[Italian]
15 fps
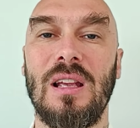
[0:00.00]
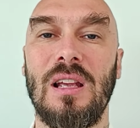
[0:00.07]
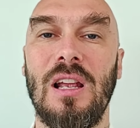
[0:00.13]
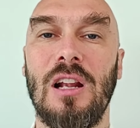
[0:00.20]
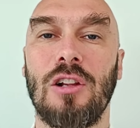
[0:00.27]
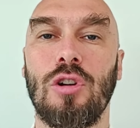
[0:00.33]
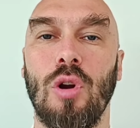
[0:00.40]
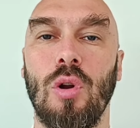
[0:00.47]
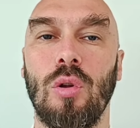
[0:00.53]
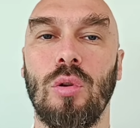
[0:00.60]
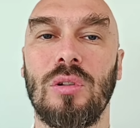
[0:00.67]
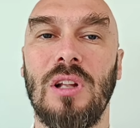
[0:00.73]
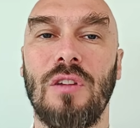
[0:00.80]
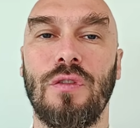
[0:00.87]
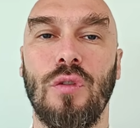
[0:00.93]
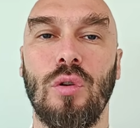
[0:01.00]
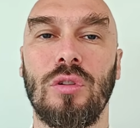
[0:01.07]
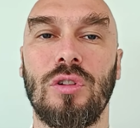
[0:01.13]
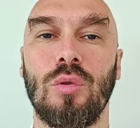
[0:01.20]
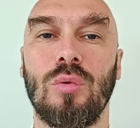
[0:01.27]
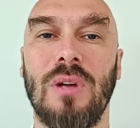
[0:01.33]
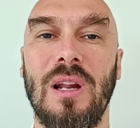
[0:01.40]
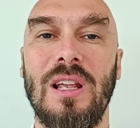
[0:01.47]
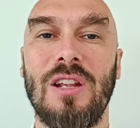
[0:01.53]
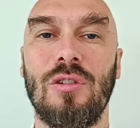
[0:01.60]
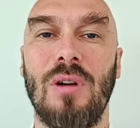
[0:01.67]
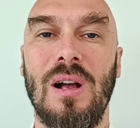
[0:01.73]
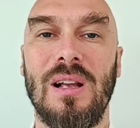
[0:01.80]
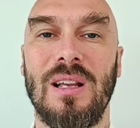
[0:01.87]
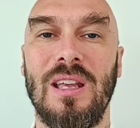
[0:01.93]
il crollo del fronte
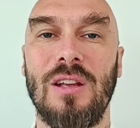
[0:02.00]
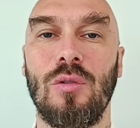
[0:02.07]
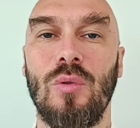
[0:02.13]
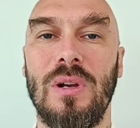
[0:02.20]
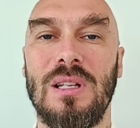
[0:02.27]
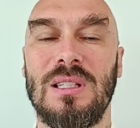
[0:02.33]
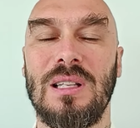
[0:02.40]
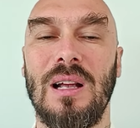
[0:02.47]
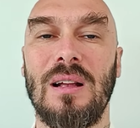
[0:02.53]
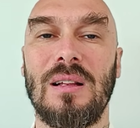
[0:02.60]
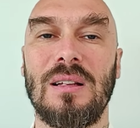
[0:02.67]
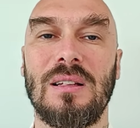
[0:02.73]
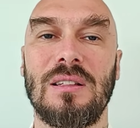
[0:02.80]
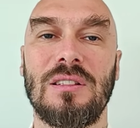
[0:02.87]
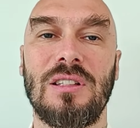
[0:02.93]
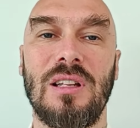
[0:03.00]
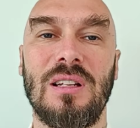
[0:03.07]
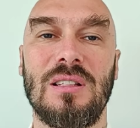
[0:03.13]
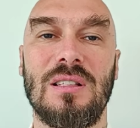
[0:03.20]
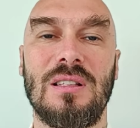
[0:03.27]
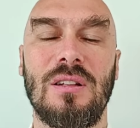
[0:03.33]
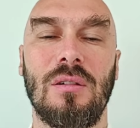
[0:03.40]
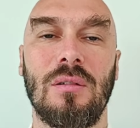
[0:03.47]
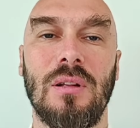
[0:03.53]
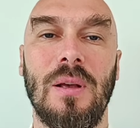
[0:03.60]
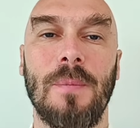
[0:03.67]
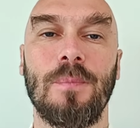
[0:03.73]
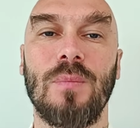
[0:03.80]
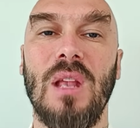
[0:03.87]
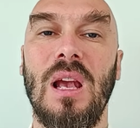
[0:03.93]
ucraino anche in questa
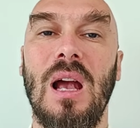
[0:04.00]
direzione.